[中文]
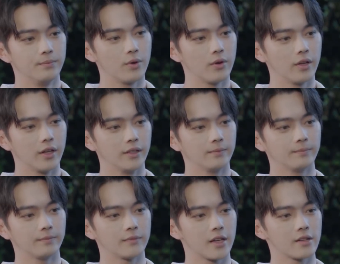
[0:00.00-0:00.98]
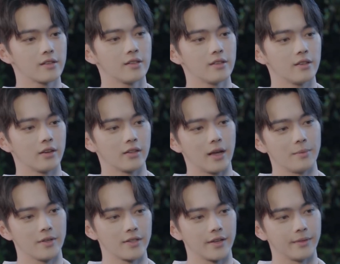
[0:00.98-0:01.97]
不过呢，他是自己要打
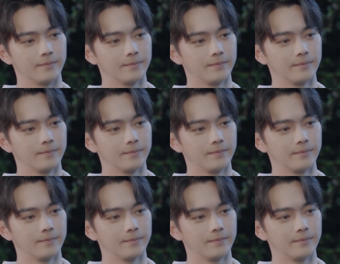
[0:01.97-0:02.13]
比赛，